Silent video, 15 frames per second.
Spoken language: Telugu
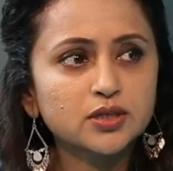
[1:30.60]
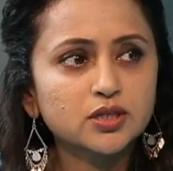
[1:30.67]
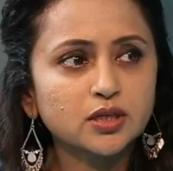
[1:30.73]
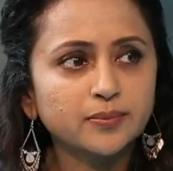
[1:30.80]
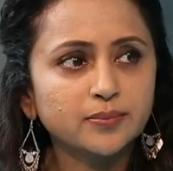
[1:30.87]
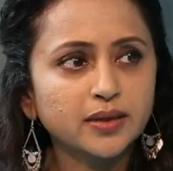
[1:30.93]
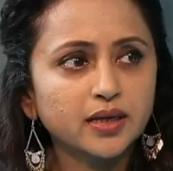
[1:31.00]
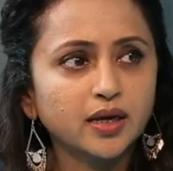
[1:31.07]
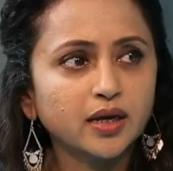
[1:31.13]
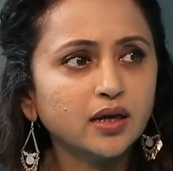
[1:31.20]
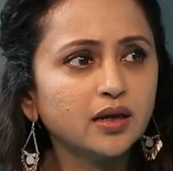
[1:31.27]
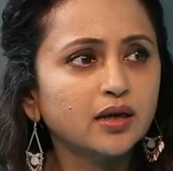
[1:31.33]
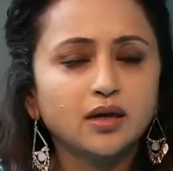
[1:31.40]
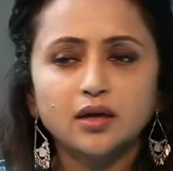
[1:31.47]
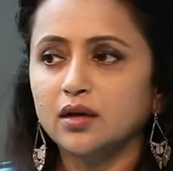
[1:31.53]
క్వశ్చన్ మీకే
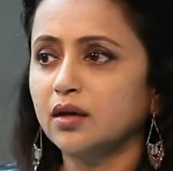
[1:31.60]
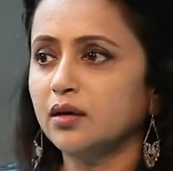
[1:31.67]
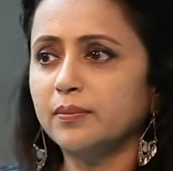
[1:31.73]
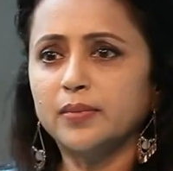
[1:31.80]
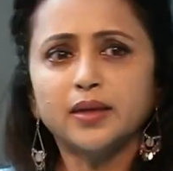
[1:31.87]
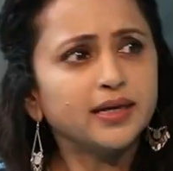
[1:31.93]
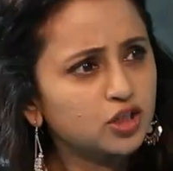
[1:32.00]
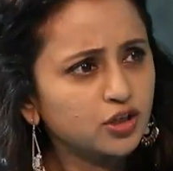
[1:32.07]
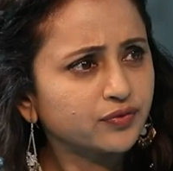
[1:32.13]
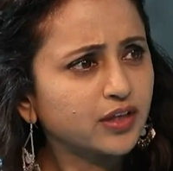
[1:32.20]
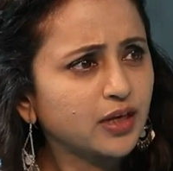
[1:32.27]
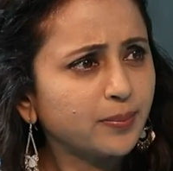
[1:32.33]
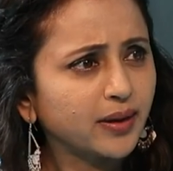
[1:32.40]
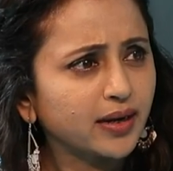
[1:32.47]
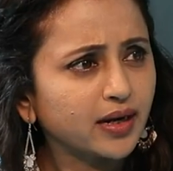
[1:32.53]
మీరు ఇటు షిఫ్ట్
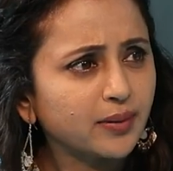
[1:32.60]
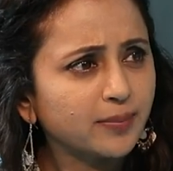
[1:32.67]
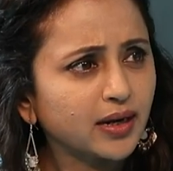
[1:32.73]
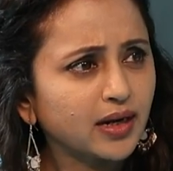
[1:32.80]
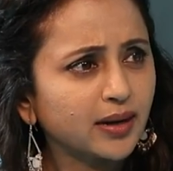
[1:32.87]
అయిపోయారా మా